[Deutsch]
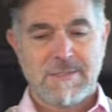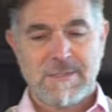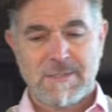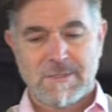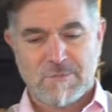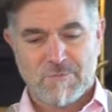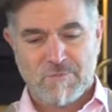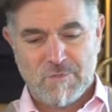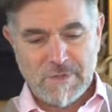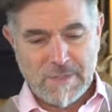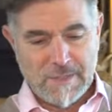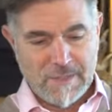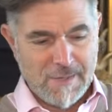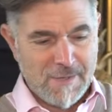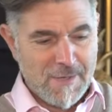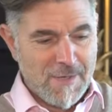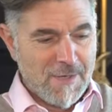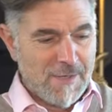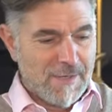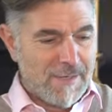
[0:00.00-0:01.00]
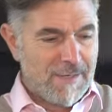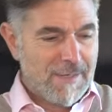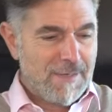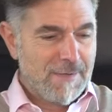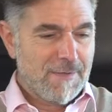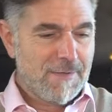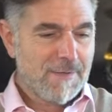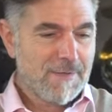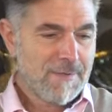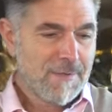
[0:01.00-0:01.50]
irgendwie
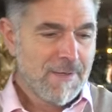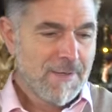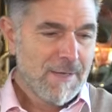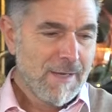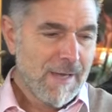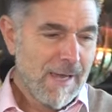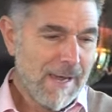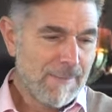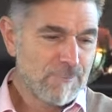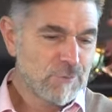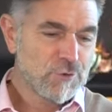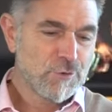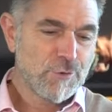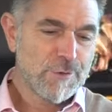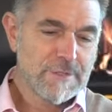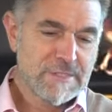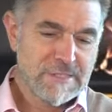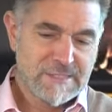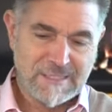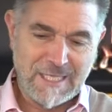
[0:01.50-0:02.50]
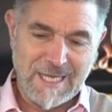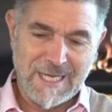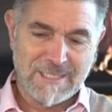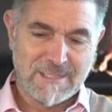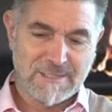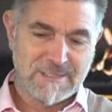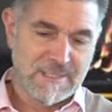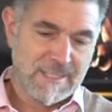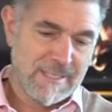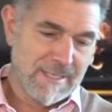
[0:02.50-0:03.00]
in einem schönen
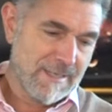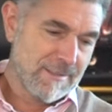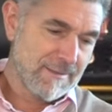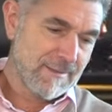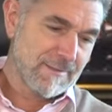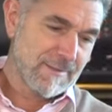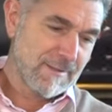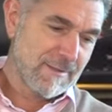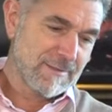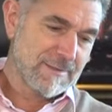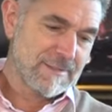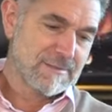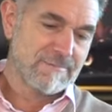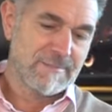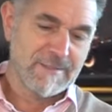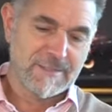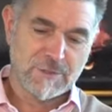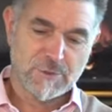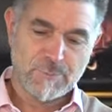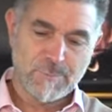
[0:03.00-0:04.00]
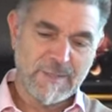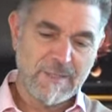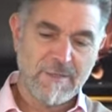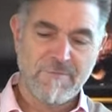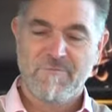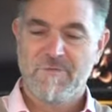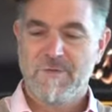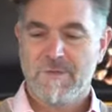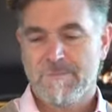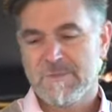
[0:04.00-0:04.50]
Design sein. Und deswegen
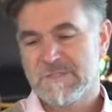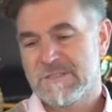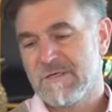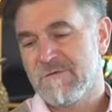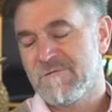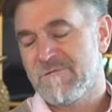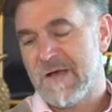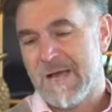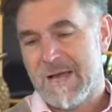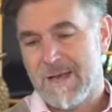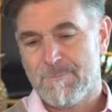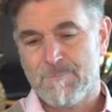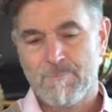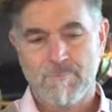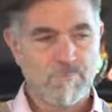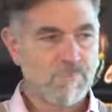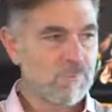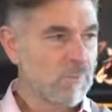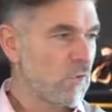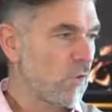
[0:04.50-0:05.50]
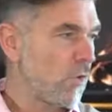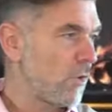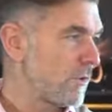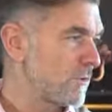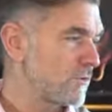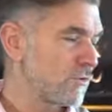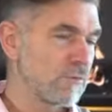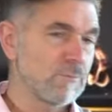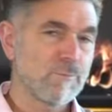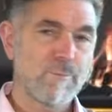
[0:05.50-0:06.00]
spielen wir mit den Farben
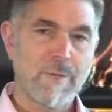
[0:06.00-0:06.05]
Gold und